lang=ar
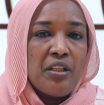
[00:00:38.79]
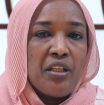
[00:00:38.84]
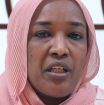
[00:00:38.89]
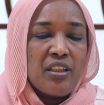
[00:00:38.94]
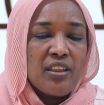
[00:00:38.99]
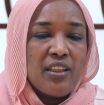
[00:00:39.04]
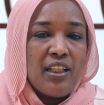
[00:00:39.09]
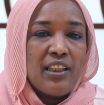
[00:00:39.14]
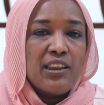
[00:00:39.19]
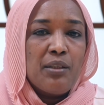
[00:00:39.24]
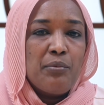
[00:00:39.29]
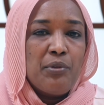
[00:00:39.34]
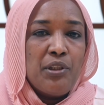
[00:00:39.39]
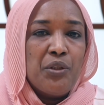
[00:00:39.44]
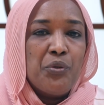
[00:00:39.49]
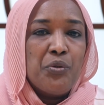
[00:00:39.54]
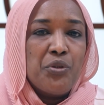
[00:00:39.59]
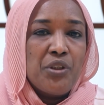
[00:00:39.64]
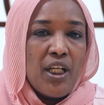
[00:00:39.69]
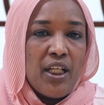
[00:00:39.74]
الرضاعه
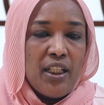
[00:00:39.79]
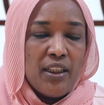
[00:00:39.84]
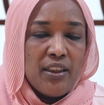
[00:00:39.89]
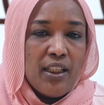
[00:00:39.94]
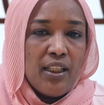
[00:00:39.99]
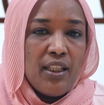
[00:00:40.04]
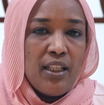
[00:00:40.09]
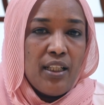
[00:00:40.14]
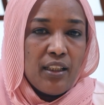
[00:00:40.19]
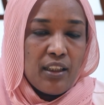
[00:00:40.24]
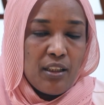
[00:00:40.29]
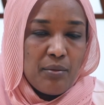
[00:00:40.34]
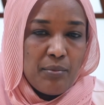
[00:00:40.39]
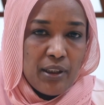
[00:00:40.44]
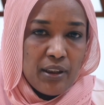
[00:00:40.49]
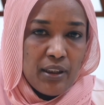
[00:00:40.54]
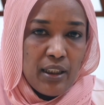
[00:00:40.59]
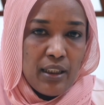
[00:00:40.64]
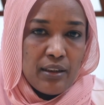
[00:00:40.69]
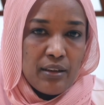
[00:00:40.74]
الطبيعيه تساعد على
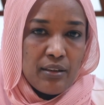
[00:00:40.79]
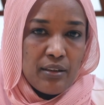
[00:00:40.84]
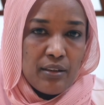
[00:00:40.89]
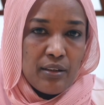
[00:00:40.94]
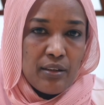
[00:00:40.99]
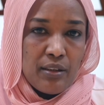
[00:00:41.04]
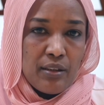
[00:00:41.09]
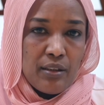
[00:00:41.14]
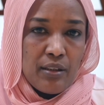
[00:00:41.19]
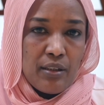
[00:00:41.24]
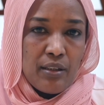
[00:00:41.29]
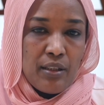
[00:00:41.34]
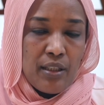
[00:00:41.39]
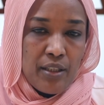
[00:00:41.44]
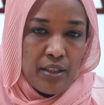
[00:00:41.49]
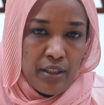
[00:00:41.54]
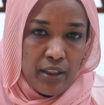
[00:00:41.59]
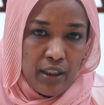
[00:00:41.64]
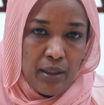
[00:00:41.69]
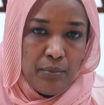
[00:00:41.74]
انقباضات
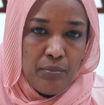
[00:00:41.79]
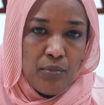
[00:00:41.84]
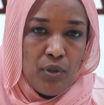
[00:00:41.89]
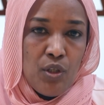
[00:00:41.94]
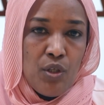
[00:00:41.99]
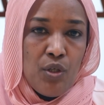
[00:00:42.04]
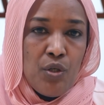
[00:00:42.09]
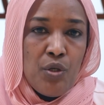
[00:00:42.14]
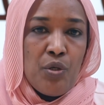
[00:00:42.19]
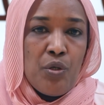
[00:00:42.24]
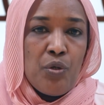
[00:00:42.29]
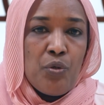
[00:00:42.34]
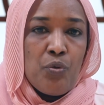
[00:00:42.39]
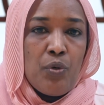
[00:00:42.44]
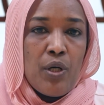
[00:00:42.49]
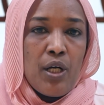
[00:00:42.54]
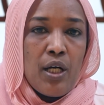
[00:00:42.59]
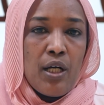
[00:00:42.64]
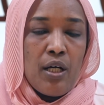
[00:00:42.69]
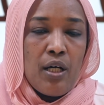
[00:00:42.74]
آه، الرحم
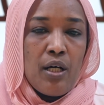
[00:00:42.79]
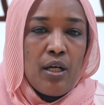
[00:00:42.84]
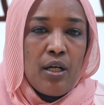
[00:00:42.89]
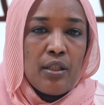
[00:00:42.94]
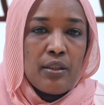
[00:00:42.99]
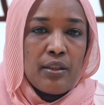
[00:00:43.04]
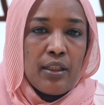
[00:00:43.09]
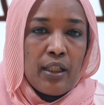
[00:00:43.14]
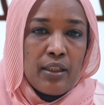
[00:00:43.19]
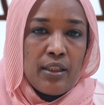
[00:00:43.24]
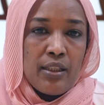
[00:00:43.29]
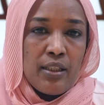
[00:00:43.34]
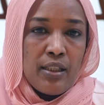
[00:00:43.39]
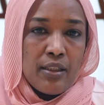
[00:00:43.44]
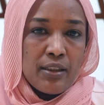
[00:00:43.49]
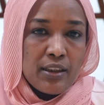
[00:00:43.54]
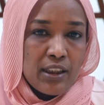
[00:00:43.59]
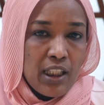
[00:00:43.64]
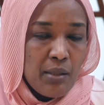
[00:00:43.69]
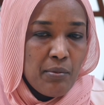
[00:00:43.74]
وتقليل
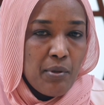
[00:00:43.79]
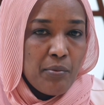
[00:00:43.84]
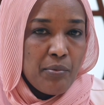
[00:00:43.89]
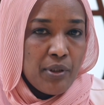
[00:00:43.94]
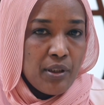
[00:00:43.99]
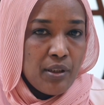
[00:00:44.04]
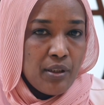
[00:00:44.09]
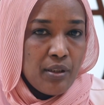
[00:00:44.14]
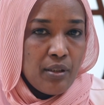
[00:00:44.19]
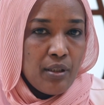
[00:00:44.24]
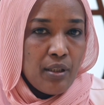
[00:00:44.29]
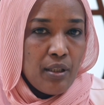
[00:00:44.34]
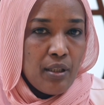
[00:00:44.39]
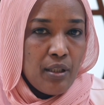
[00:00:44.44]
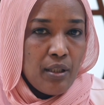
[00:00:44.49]
الاصابه بنزيف